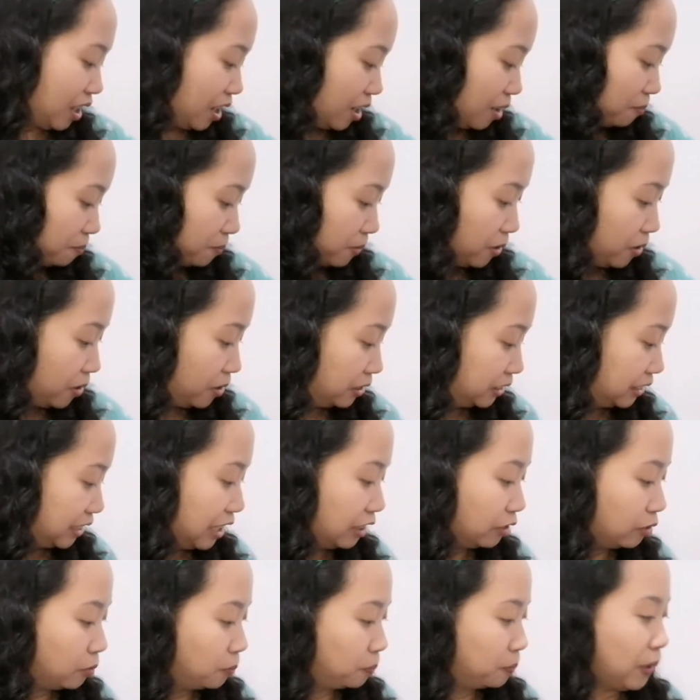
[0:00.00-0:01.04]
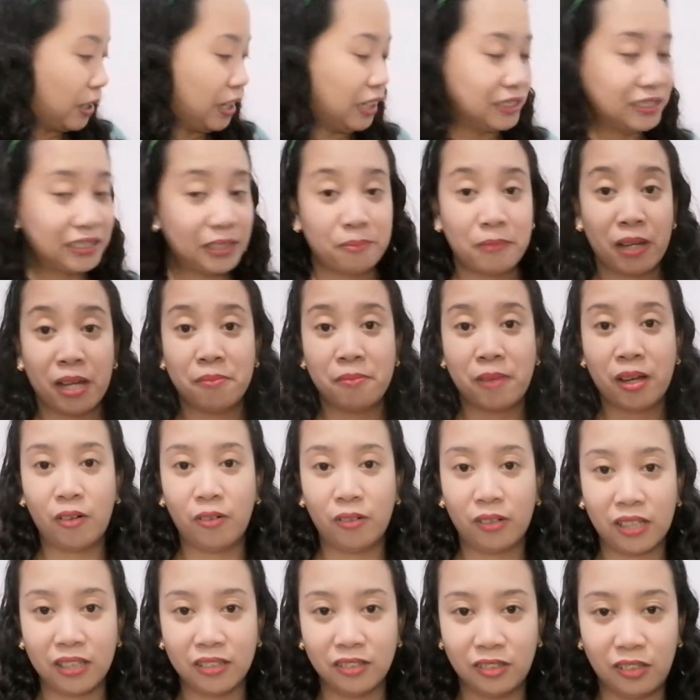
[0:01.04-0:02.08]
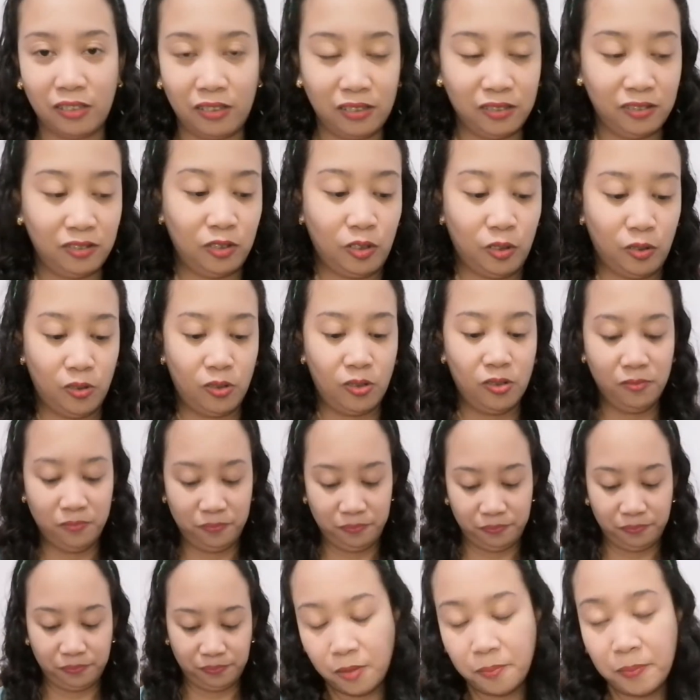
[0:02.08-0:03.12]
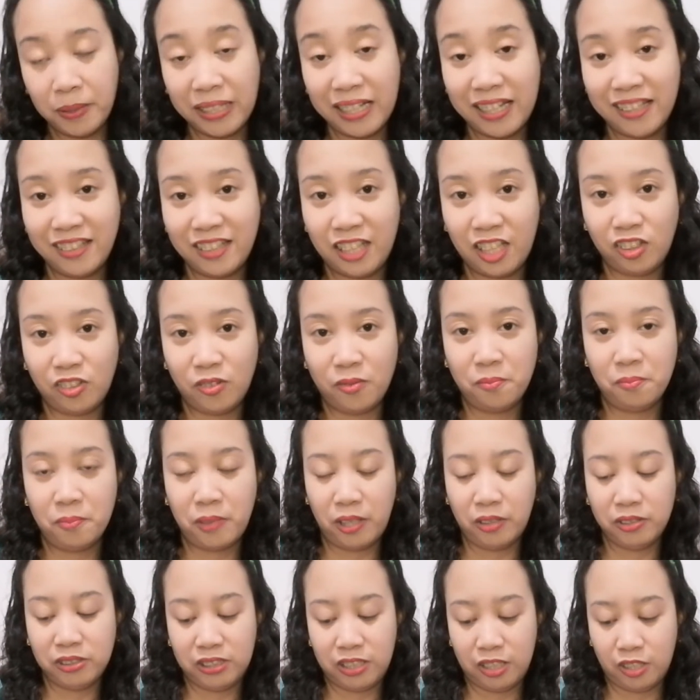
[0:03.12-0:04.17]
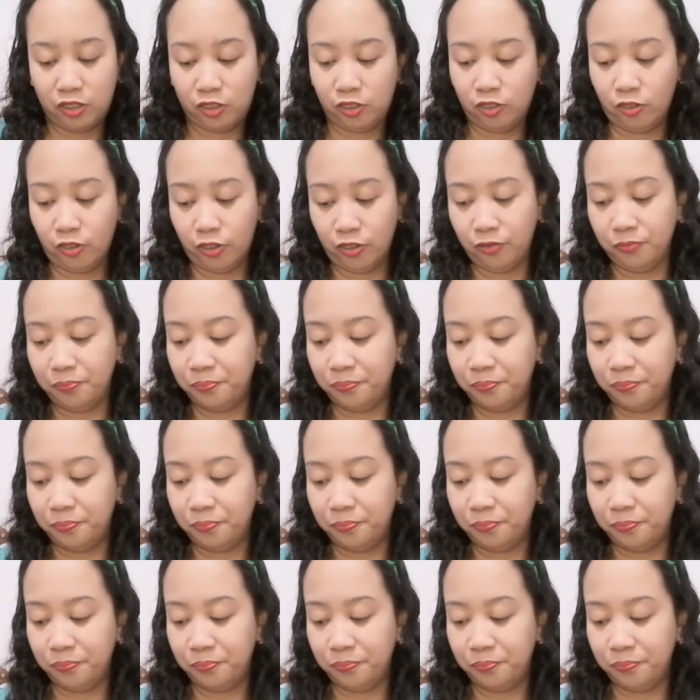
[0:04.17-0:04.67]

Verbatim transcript: Tapos, ito pa, sa mama ko rin to nito. Ito maganda tong blouse na to.